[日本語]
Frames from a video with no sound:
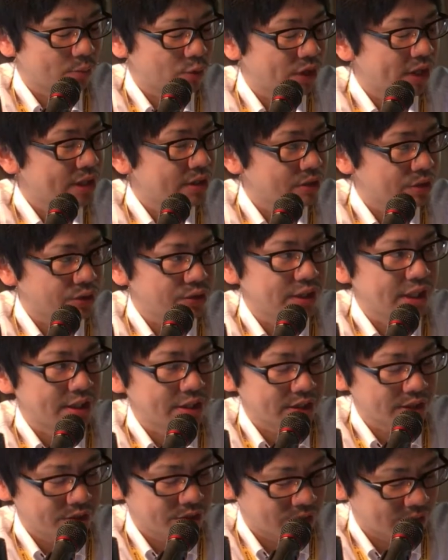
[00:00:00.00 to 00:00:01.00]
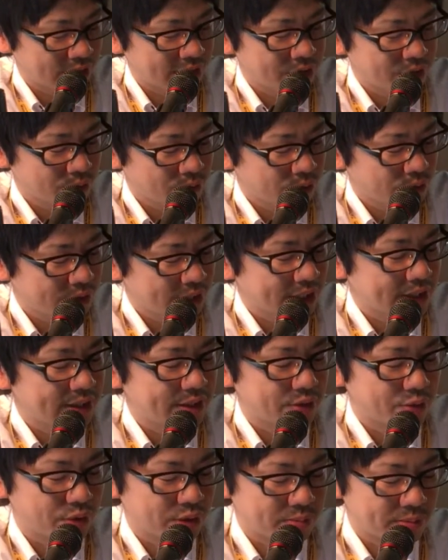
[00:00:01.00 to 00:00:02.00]
えてもらえる訓練となっ
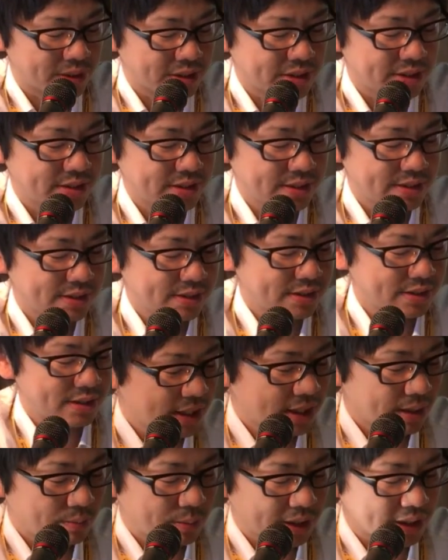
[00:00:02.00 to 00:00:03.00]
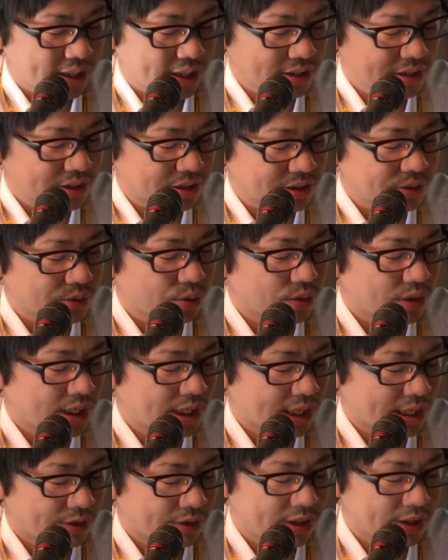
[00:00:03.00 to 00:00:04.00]
ておりますまた都合
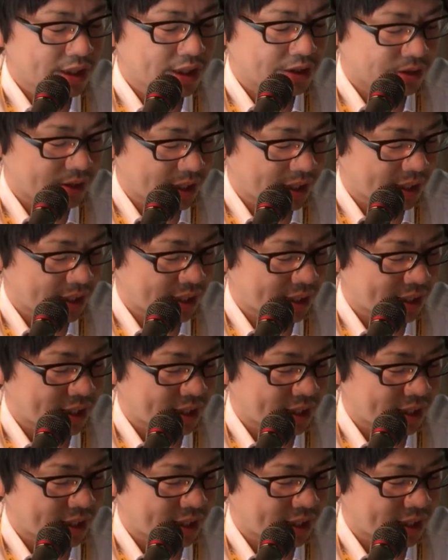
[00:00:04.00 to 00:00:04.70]
が合わなくて、